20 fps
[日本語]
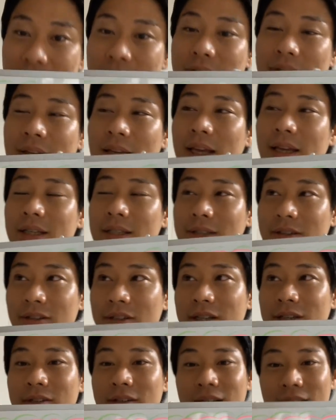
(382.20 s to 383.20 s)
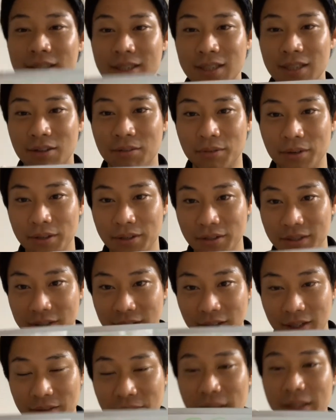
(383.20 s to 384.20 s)
ということで、非常に嬉しい思いをし
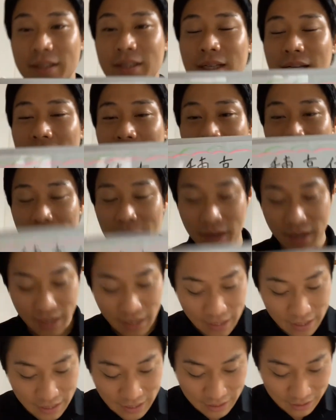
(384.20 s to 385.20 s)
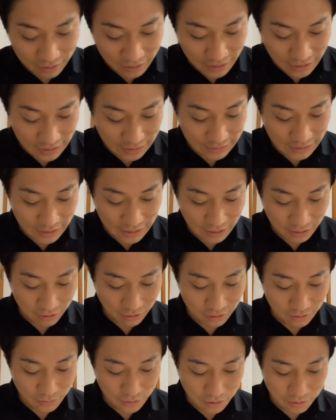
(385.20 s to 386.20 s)
ております。まあ、やはりあの NHK から
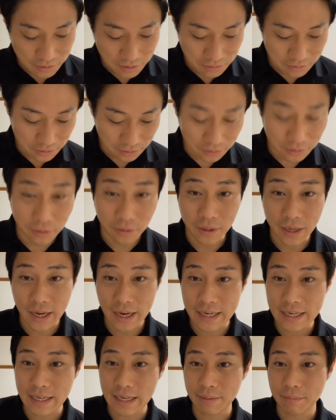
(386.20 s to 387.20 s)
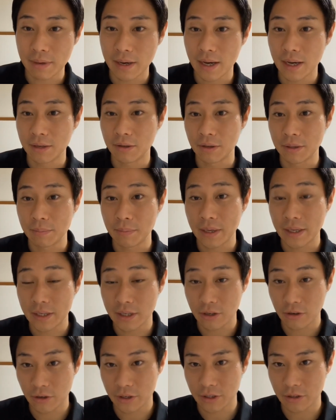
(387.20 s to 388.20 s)
国民を守ると、やはり、まあ、あの、今
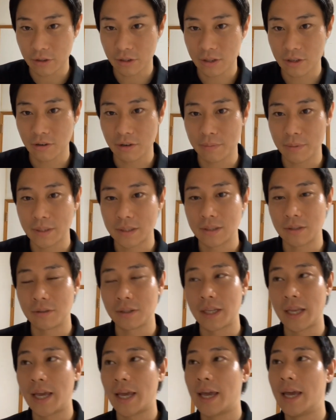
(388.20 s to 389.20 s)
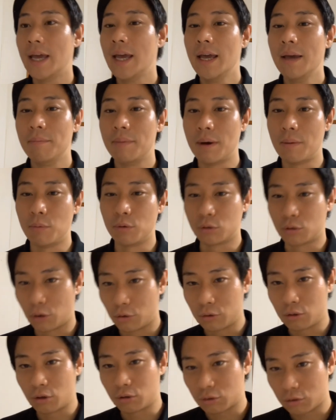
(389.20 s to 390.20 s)
勢いに乗っておりますので、まあ、もう
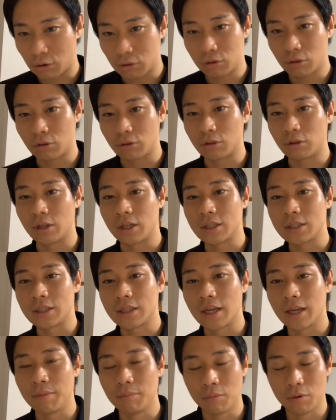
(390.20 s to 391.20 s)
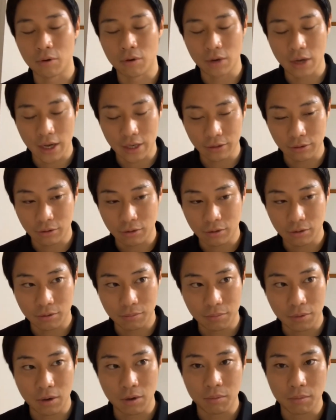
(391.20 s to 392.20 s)
どんどんどんどんとですね、もう、あの、
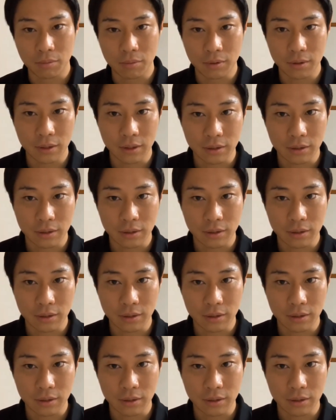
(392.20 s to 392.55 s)
もう、